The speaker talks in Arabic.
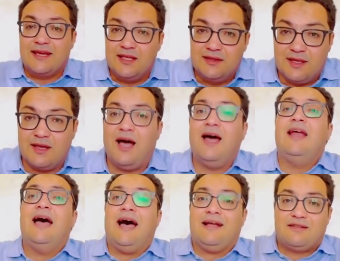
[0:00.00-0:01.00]
جدا
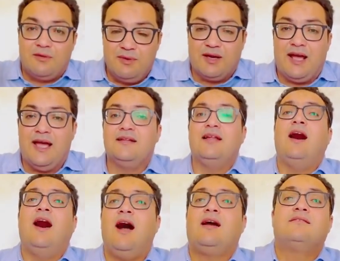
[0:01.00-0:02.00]
انا اعتبرها
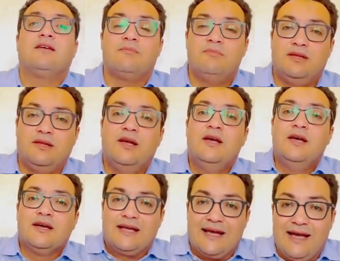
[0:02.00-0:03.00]
انها اكتر من
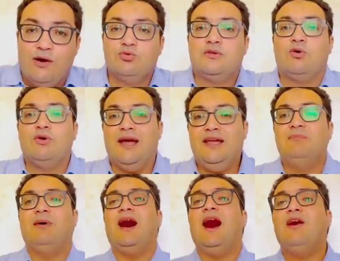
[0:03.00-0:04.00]
كجوده
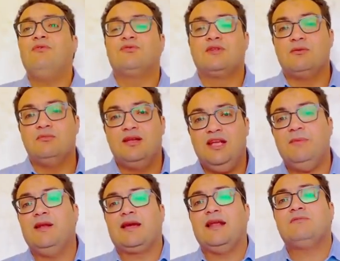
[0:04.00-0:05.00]
ولعيبه افضل من اللعيبه
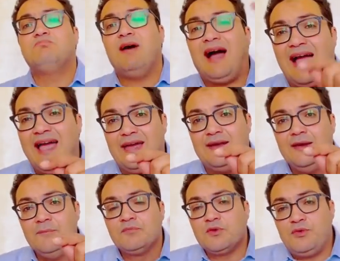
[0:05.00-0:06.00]
اللي كانت معاه
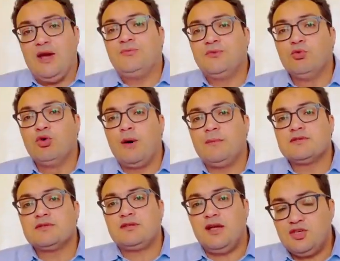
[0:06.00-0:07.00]
في
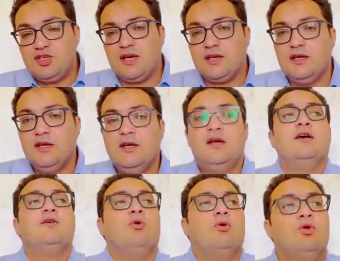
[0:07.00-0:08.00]
2015
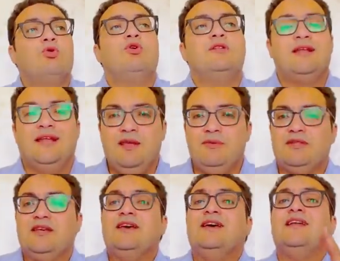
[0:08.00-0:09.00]
واقول لكم ان اللعيبه
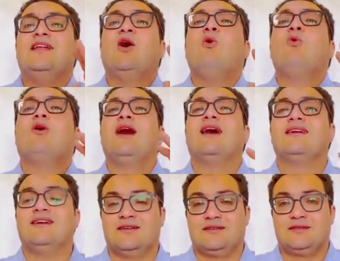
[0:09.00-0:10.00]
دي لو
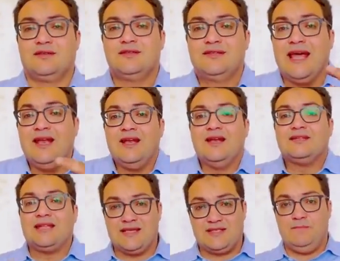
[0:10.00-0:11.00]
قررت
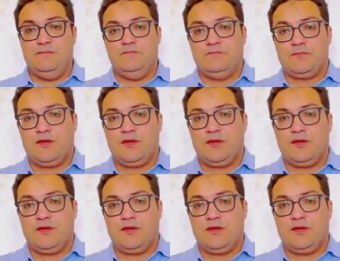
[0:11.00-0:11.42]
تلتزم